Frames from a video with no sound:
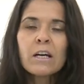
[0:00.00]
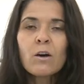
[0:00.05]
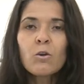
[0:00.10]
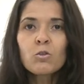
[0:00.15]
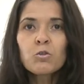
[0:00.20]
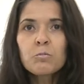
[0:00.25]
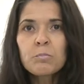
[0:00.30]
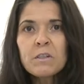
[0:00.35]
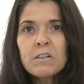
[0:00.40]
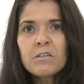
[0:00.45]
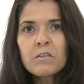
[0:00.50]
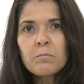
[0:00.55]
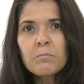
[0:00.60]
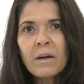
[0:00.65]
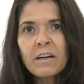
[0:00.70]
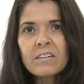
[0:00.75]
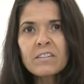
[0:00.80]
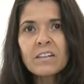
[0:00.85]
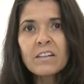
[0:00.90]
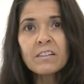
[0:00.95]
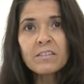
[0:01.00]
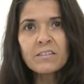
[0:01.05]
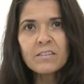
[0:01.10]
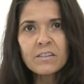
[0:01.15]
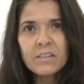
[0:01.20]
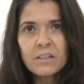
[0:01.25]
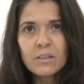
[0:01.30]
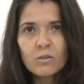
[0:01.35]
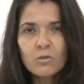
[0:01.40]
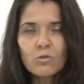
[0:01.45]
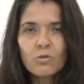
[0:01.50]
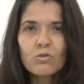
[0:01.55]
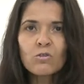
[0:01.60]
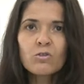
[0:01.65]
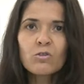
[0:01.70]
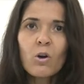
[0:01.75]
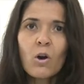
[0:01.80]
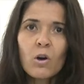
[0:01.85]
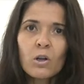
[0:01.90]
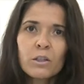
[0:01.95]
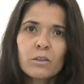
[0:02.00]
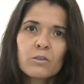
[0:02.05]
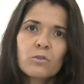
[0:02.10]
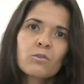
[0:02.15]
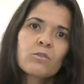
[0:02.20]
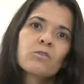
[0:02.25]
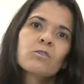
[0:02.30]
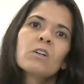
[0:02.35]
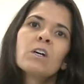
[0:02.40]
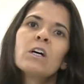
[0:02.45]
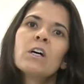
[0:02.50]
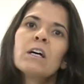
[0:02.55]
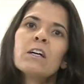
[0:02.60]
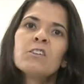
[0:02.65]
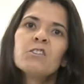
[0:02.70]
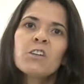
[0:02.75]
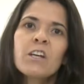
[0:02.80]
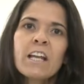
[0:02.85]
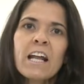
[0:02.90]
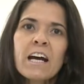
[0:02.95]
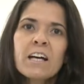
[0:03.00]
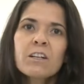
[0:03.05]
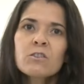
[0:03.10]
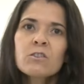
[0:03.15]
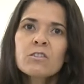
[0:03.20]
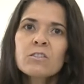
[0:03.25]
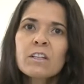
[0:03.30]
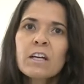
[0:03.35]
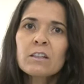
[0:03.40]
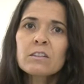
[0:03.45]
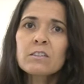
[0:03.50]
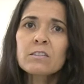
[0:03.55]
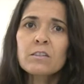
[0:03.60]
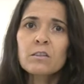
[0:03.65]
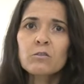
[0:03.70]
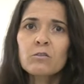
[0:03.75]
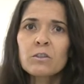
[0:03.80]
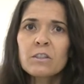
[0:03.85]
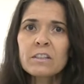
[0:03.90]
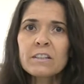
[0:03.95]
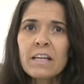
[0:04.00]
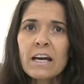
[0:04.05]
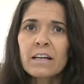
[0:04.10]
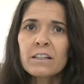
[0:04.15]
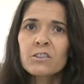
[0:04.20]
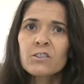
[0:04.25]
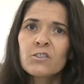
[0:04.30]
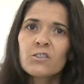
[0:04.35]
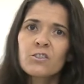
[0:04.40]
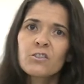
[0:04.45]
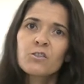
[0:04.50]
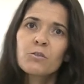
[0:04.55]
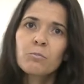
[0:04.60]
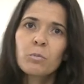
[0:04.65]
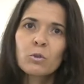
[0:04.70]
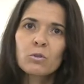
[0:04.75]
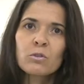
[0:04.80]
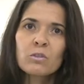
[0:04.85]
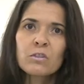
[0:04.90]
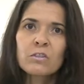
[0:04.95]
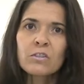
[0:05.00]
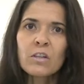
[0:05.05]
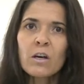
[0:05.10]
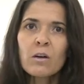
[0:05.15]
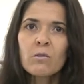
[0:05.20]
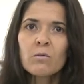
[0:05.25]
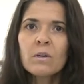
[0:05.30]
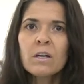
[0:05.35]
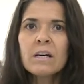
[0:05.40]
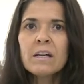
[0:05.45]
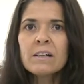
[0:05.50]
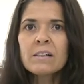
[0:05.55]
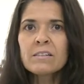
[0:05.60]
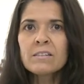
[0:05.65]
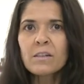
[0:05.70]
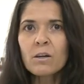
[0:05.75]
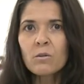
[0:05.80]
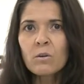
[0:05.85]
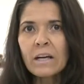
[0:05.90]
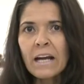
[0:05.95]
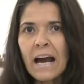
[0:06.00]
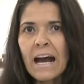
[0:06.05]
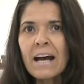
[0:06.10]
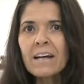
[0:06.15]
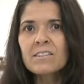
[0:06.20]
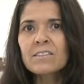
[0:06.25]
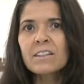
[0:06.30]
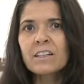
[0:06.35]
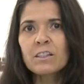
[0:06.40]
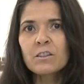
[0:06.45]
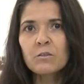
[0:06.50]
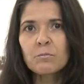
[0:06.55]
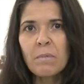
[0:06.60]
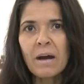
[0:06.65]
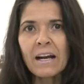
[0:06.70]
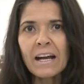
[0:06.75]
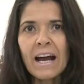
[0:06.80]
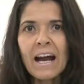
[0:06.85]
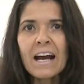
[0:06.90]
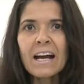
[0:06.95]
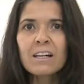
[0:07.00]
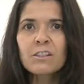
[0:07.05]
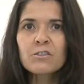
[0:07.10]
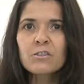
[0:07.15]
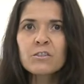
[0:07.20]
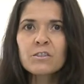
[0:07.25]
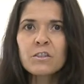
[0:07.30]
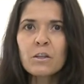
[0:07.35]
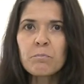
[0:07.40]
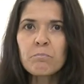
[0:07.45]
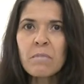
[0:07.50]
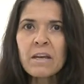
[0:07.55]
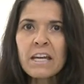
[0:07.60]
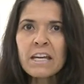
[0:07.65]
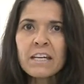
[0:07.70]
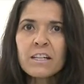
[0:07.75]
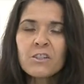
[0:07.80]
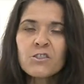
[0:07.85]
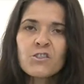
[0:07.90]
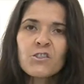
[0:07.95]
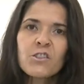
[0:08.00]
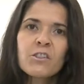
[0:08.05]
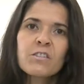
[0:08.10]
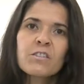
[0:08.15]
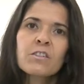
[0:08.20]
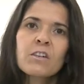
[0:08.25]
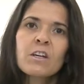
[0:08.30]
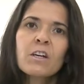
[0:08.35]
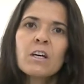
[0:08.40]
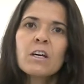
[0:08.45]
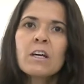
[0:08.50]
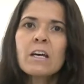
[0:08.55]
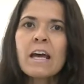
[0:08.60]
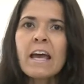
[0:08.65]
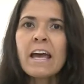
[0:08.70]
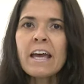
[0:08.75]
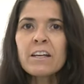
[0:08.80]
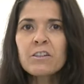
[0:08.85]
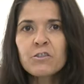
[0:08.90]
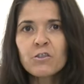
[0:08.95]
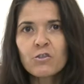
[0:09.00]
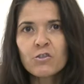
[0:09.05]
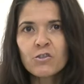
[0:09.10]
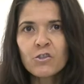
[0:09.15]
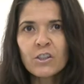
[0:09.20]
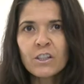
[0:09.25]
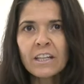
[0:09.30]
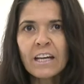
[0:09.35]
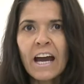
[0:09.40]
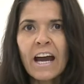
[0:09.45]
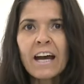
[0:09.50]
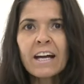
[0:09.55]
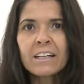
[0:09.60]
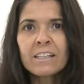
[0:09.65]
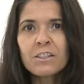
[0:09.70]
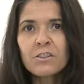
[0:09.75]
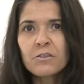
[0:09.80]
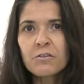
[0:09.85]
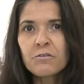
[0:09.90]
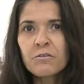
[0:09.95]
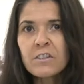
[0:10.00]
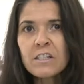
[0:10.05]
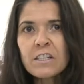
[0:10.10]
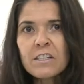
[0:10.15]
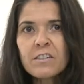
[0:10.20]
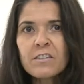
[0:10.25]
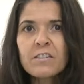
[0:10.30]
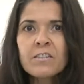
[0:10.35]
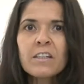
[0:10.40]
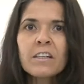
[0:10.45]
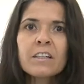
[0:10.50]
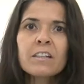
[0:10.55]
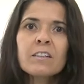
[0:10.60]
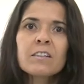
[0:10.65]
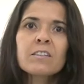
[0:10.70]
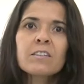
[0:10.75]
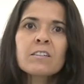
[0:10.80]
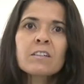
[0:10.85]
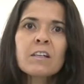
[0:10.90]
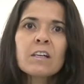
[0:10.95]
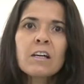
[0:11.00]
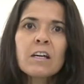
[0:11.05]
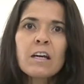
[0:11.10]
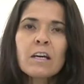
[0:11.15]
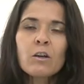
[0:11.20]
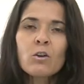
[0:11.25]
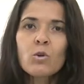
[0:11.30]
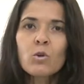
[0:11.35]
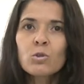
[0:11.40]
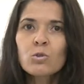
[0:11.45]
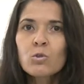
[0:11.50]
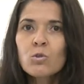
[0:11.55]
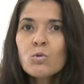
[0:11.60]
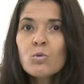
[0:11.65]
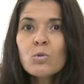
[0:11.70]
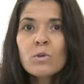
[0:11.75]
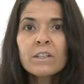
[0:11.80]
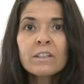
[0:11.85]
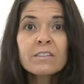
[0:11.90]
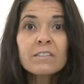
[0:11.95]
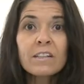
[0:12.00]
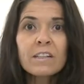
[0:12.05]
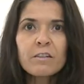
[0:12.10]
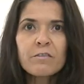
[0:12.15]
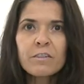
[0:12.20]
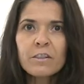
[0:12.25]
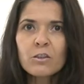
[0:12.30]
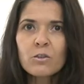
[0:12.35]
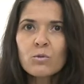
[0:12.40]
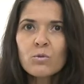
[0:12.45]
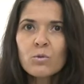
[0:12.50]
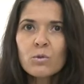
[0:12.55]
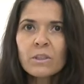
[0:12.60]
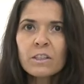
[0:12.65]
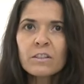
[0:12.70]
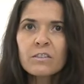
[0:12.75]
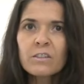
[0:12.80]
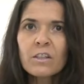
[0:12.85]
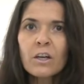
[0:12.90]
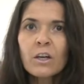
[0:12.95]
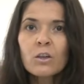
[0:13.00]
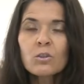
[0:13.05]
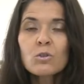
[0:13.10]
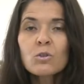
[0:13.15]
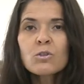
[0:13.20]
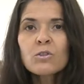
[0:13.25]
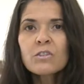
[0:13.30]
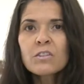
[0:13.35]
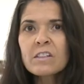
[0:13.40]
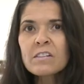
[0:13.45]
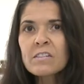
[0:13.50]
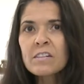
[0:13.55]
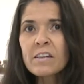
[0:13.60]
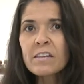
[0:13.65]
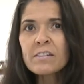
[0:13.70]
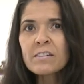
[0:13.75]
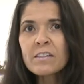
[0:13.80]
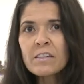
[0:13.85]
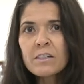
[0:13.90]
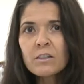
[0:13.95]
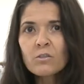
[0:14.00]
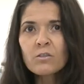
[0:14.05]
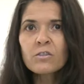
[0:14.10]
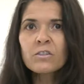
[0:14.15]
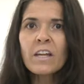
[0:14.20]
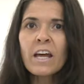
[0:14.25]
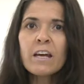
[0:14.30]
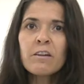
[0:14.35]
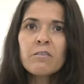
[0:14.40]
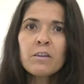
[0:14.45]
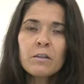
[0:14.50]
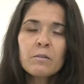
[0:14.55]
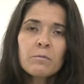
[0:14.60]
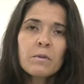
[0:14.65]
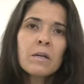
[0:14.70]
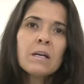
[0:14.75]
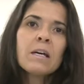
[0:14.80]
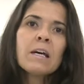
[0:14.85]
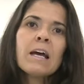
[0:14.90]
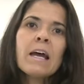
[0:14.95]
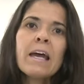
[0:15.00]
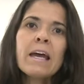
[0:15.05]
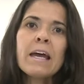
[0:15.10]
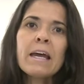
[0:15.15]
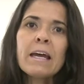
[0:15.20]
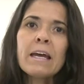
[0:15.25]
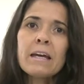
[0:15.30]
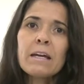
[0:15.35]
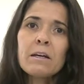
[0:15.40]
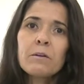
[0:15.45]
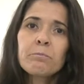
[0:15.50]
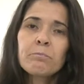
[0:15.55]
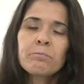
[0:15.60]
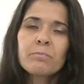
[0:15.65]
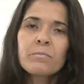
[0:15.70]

Os principais resíduos sólidos gerados nessas unidades de produção são cáscaras, bagaços, sementes, restos de carnes, vísceras, gorduras, leveduras, todos esses resíduos devem é,